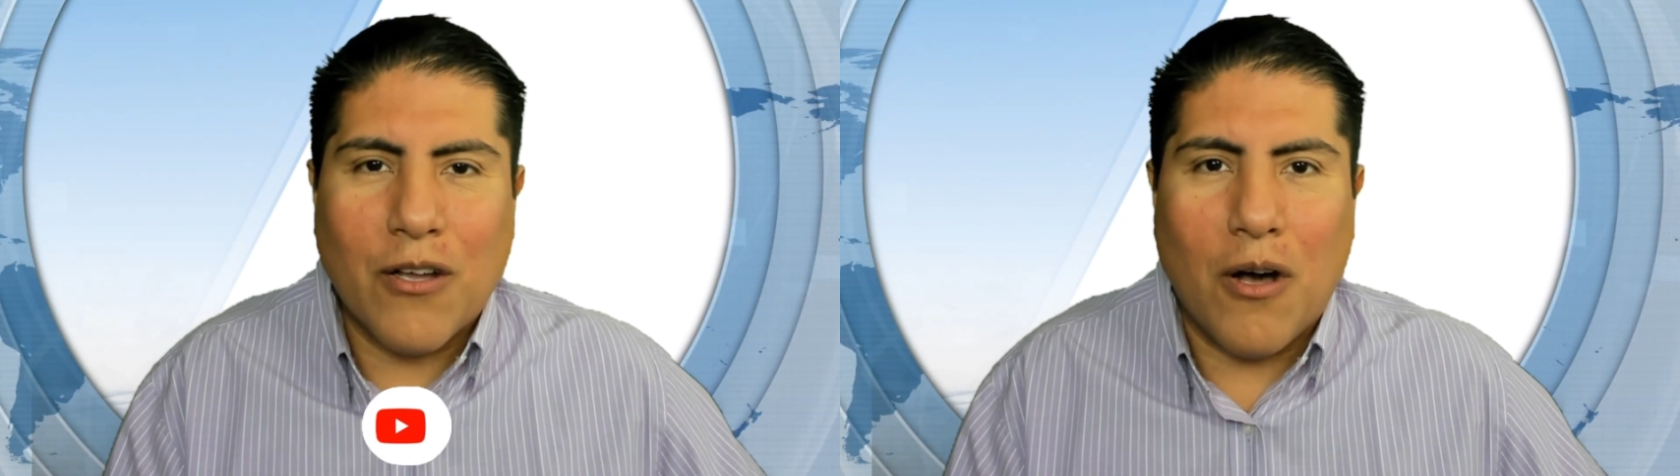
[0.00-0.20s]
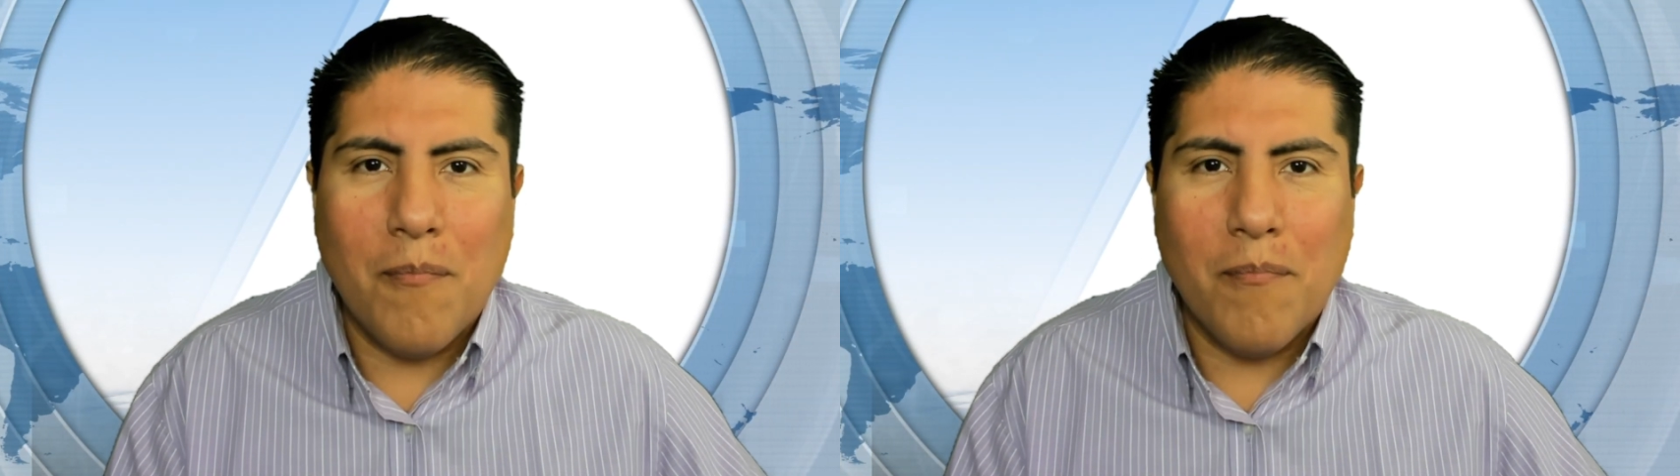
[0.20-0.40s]

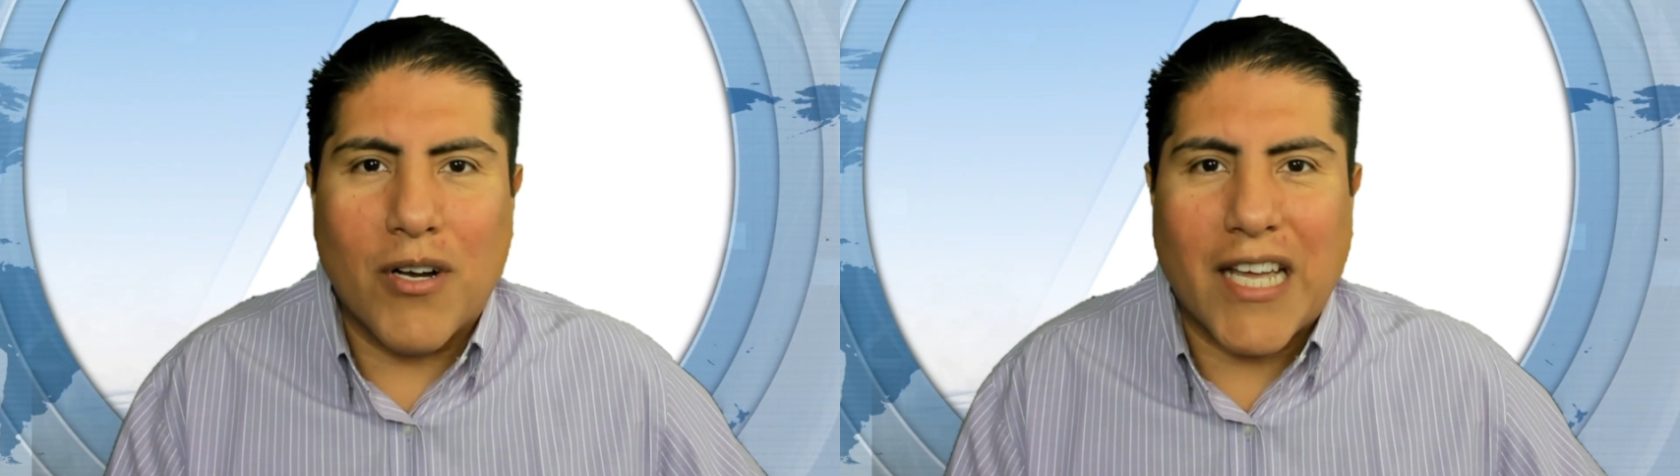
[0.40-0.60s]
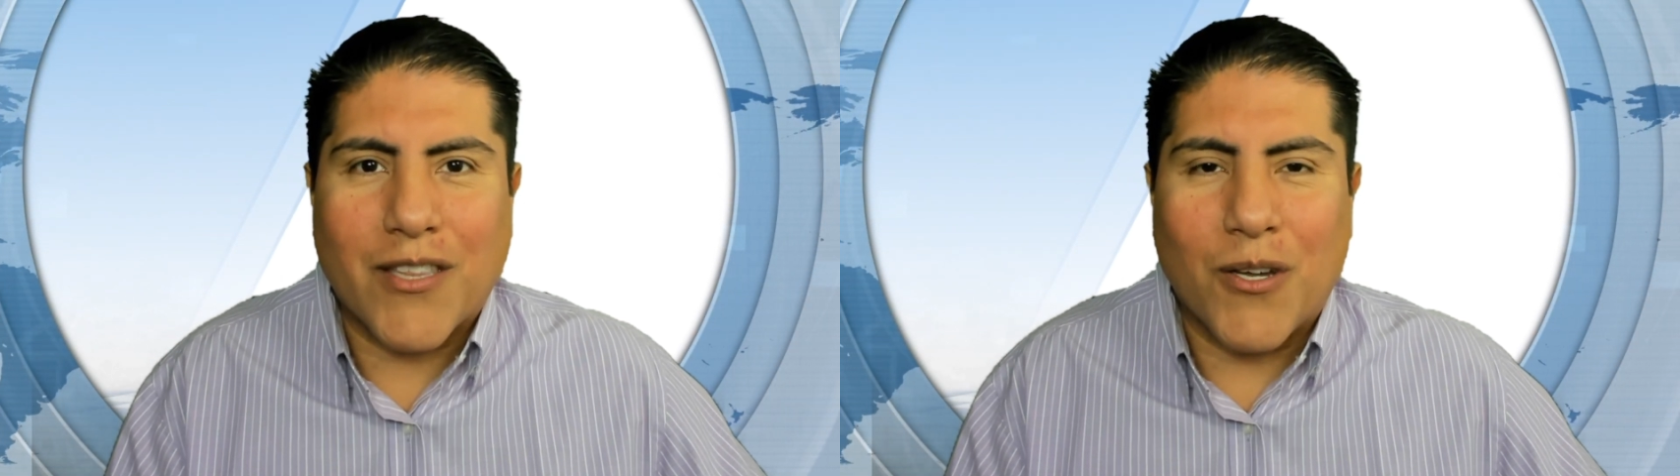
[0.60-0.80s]

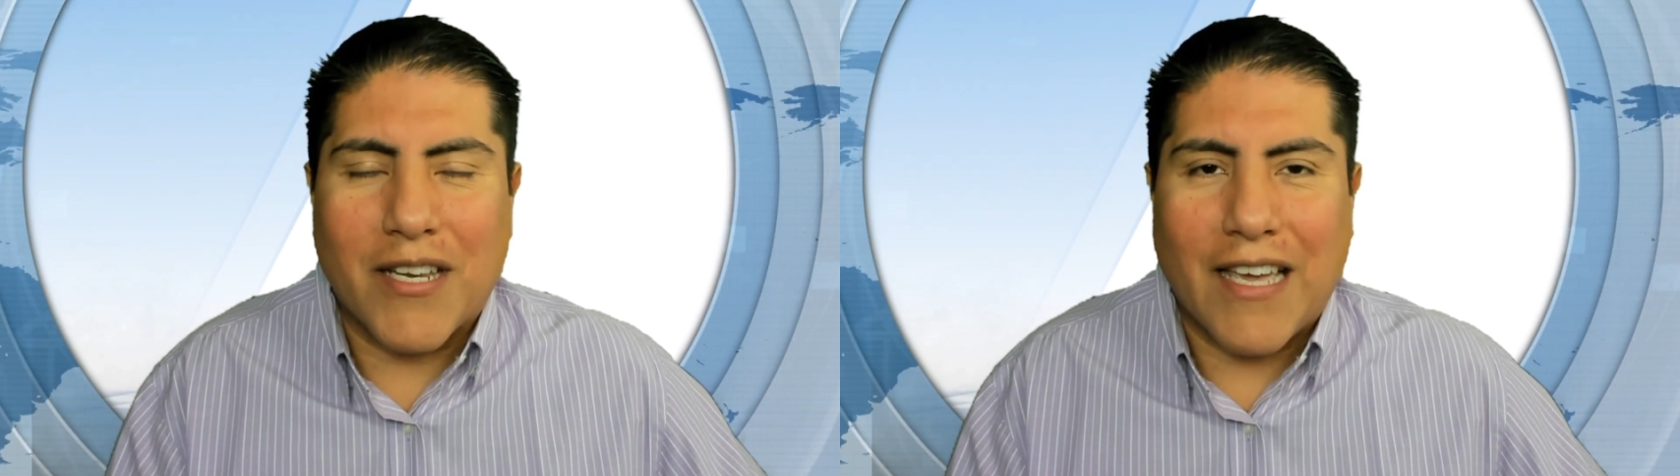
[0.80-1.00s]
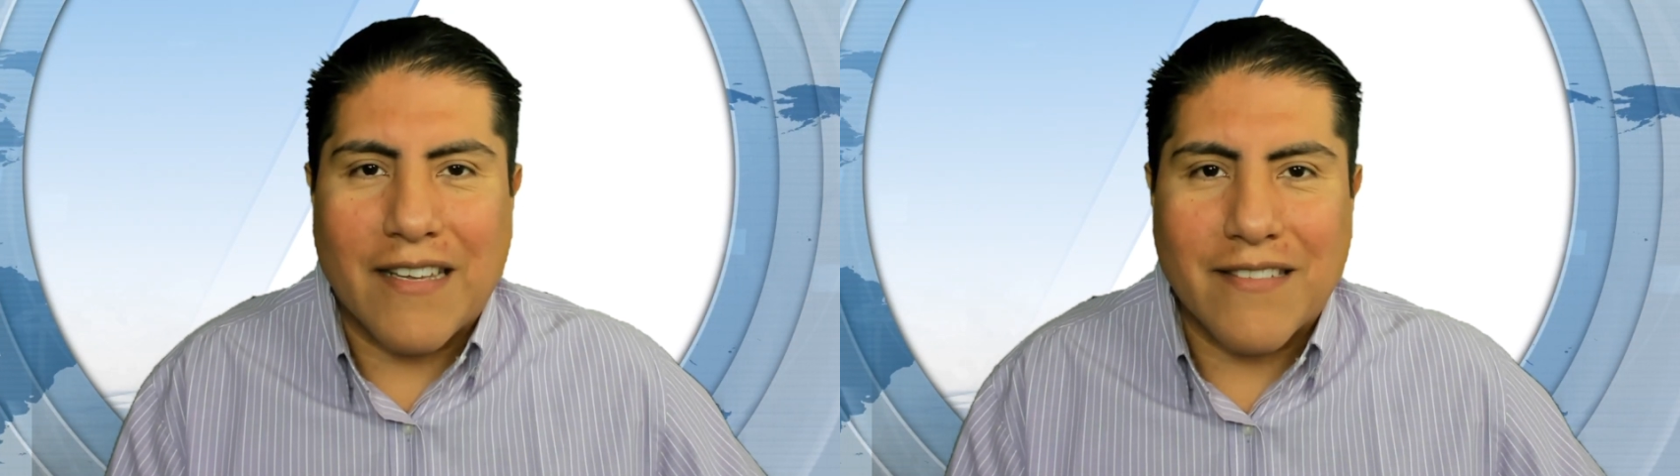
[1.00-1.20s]

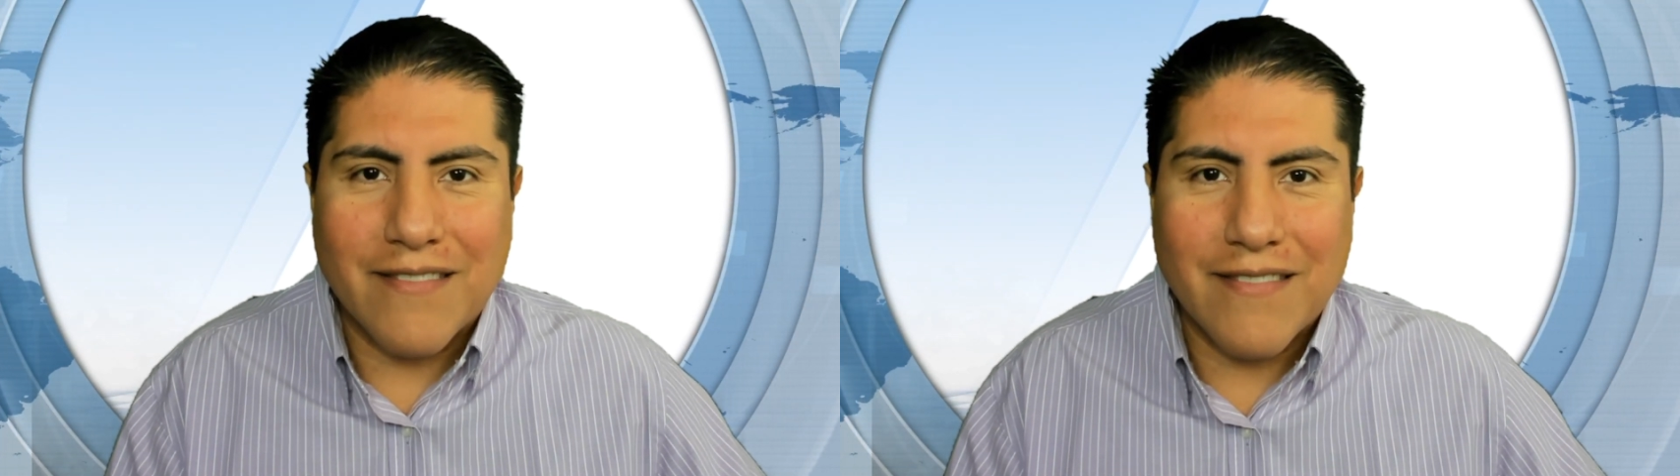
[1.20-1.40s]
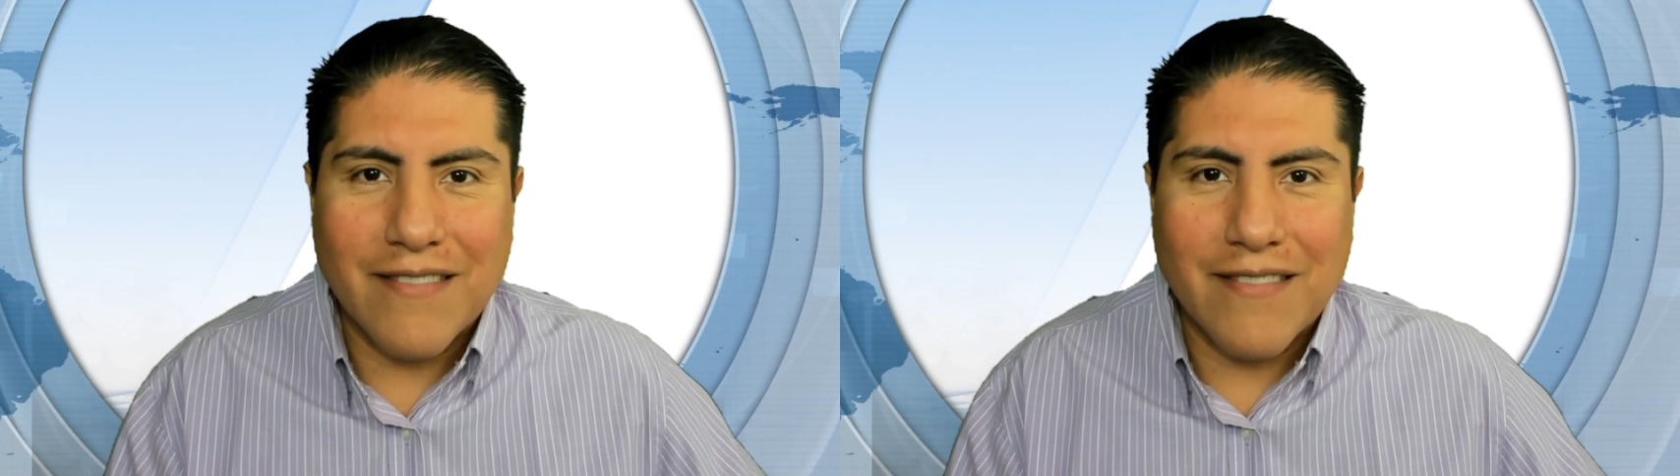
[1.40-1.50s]
convocatoria.